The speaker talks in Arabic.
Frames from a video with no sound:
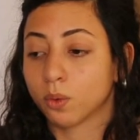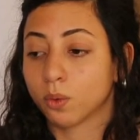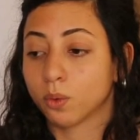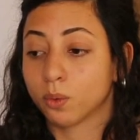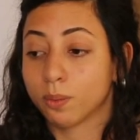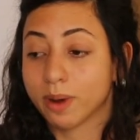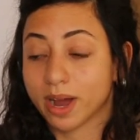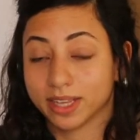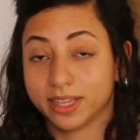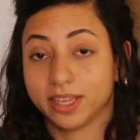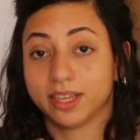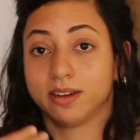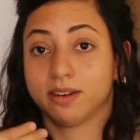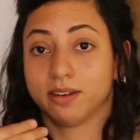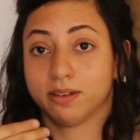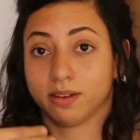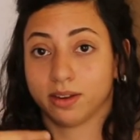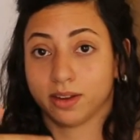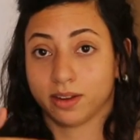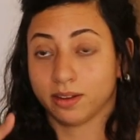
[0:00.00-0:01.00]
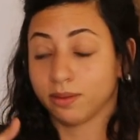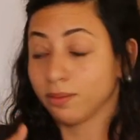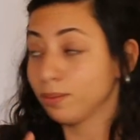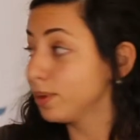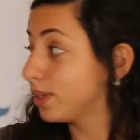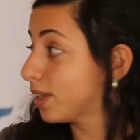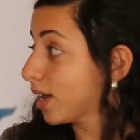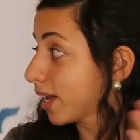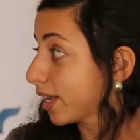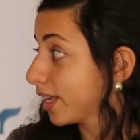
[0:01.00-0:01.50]
وبعدين
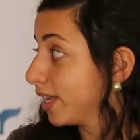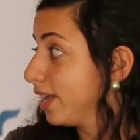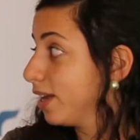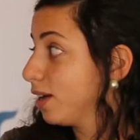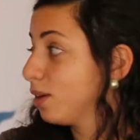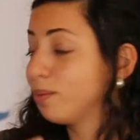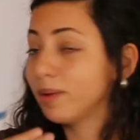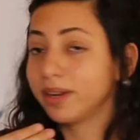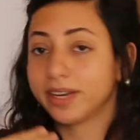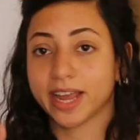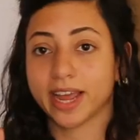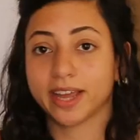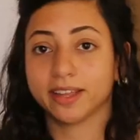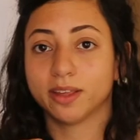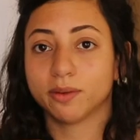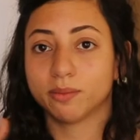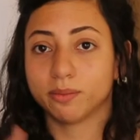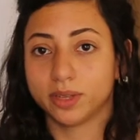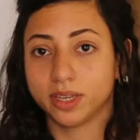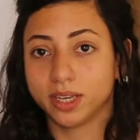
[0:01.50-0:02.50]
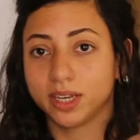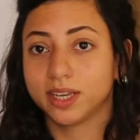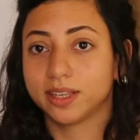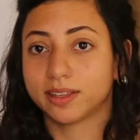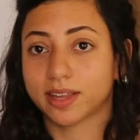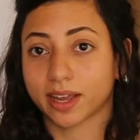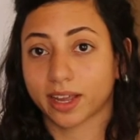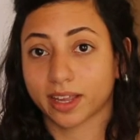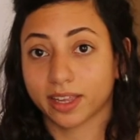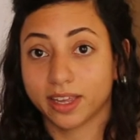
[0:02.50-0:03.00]
بتغيير البني ادم بيجي
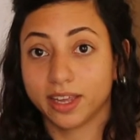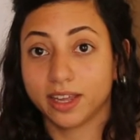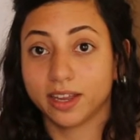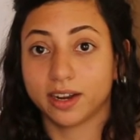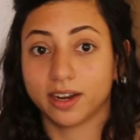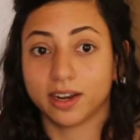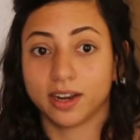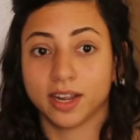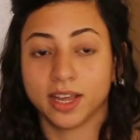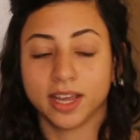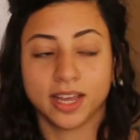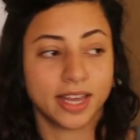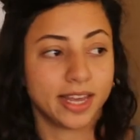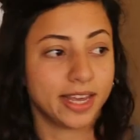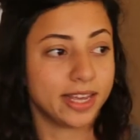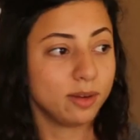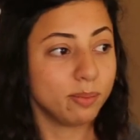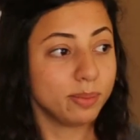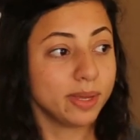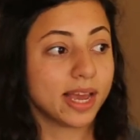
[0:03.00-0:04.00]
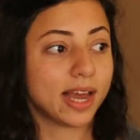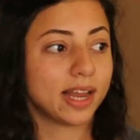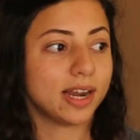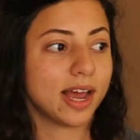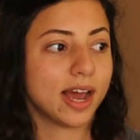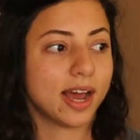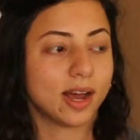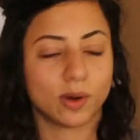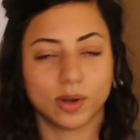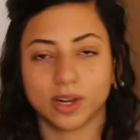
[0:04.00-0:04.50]
تغيير البيئه
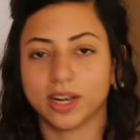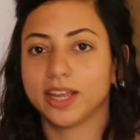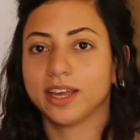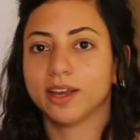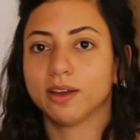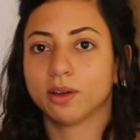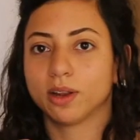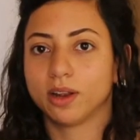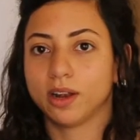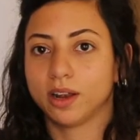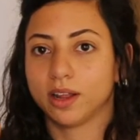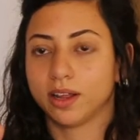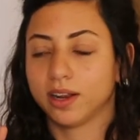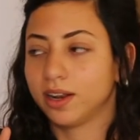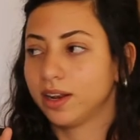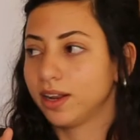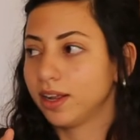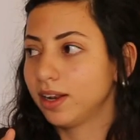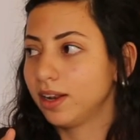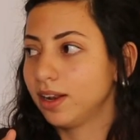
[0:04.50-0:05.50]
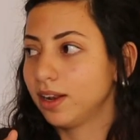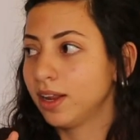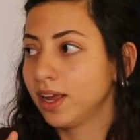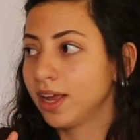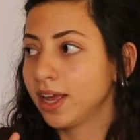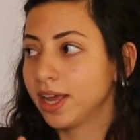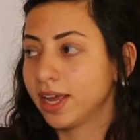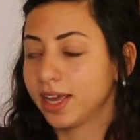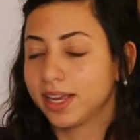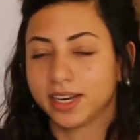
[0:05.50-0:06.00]
اللي حواليه الـ الـ الـ
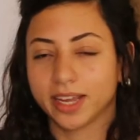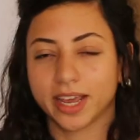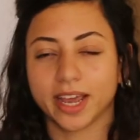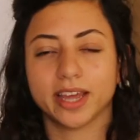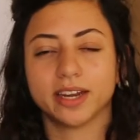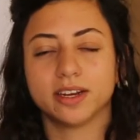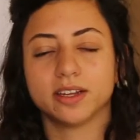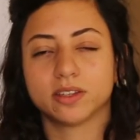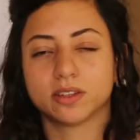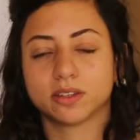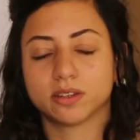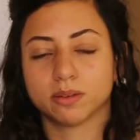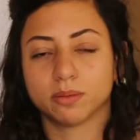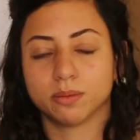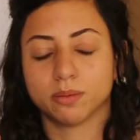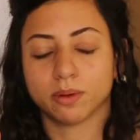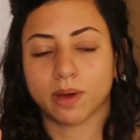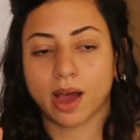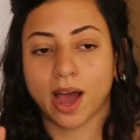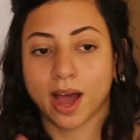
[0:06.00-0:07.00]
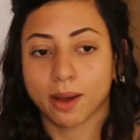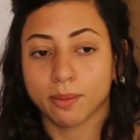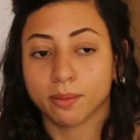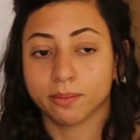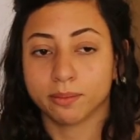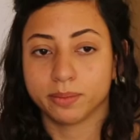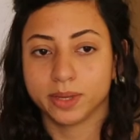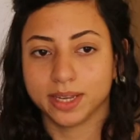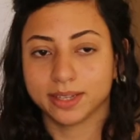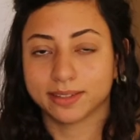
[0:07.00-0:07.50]
ان كانت
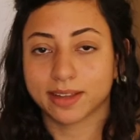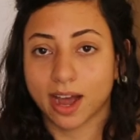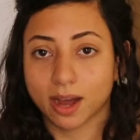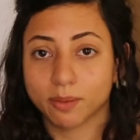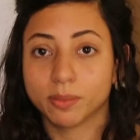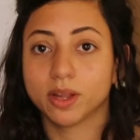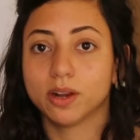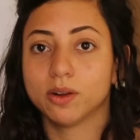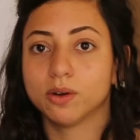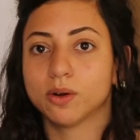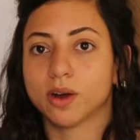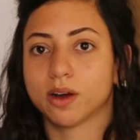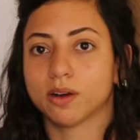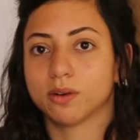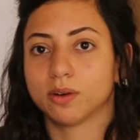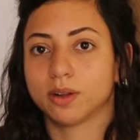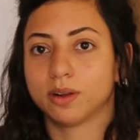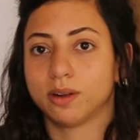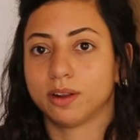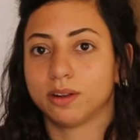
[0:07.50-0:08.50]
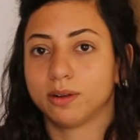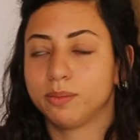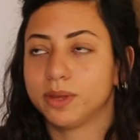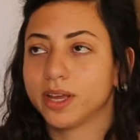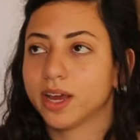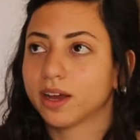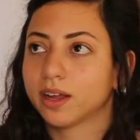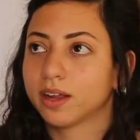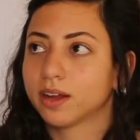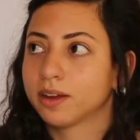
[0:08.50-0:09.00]
بيئه عمله او
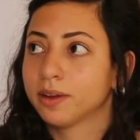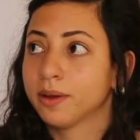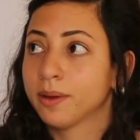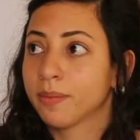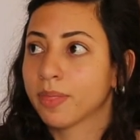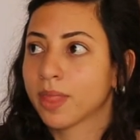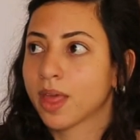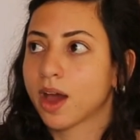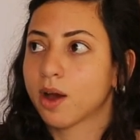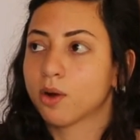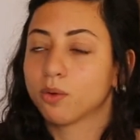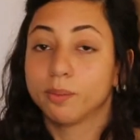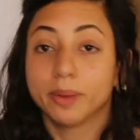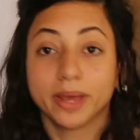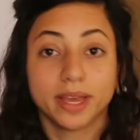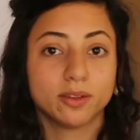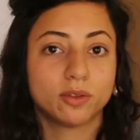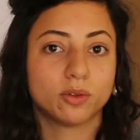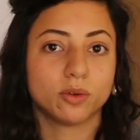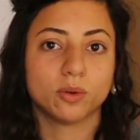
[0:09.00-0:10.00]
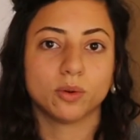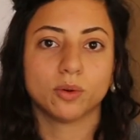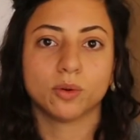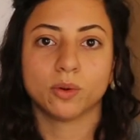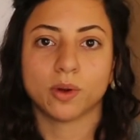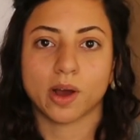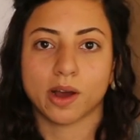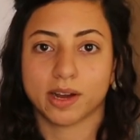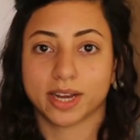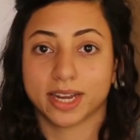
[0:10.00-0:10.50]
البيئه او بيته
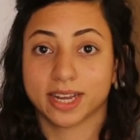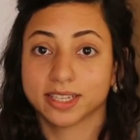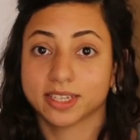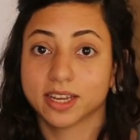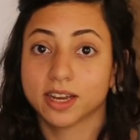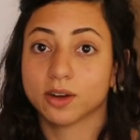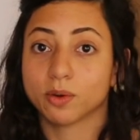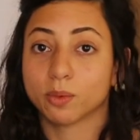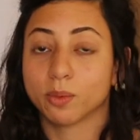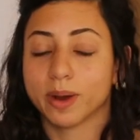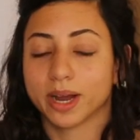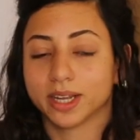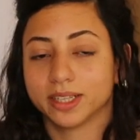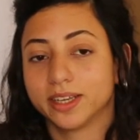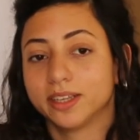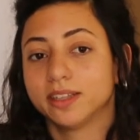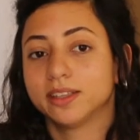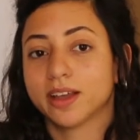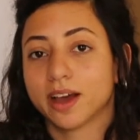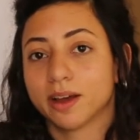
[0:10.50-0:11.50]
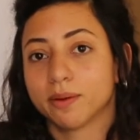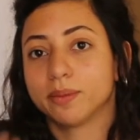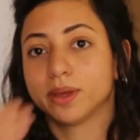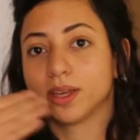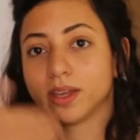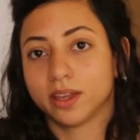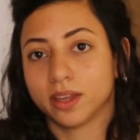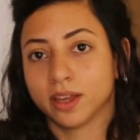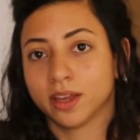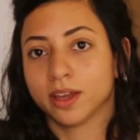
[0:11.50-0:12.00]
وهكذا وبعدين ده
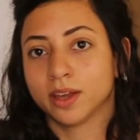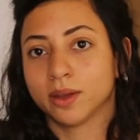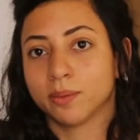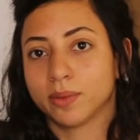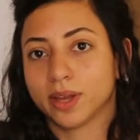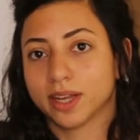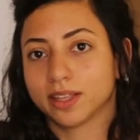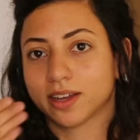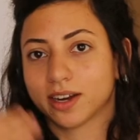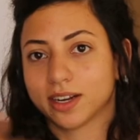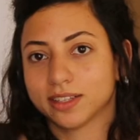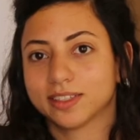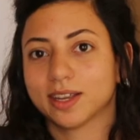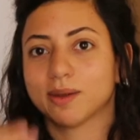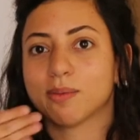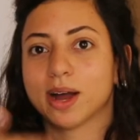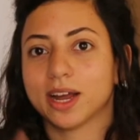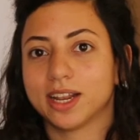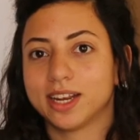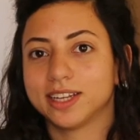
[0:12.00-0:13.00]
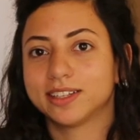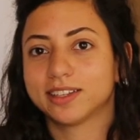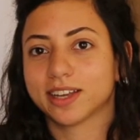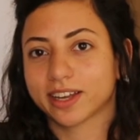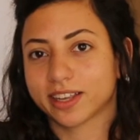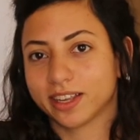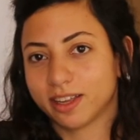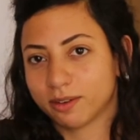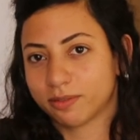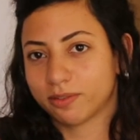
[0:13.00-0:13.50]
بي بيترتب عليه
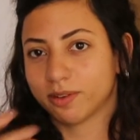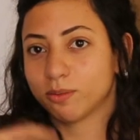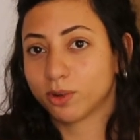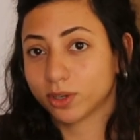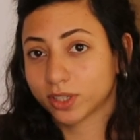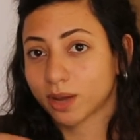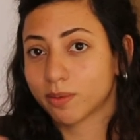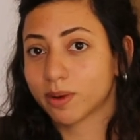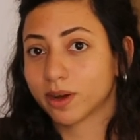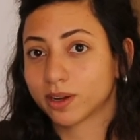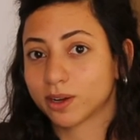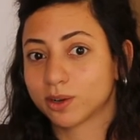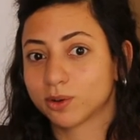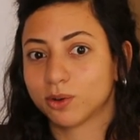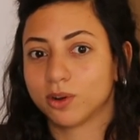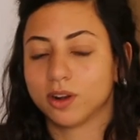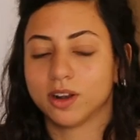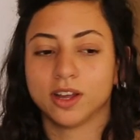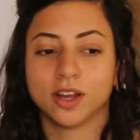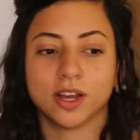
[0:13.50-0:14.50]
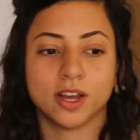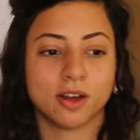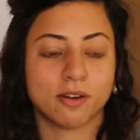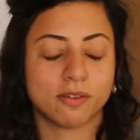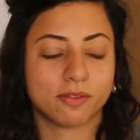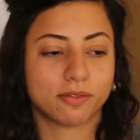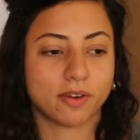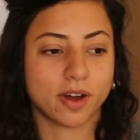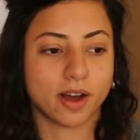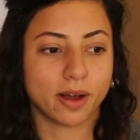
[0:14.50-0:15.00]
تغيير في المجتمع ككل
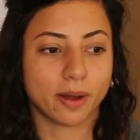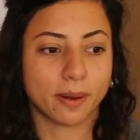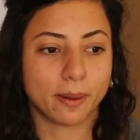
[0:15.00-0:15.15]
ف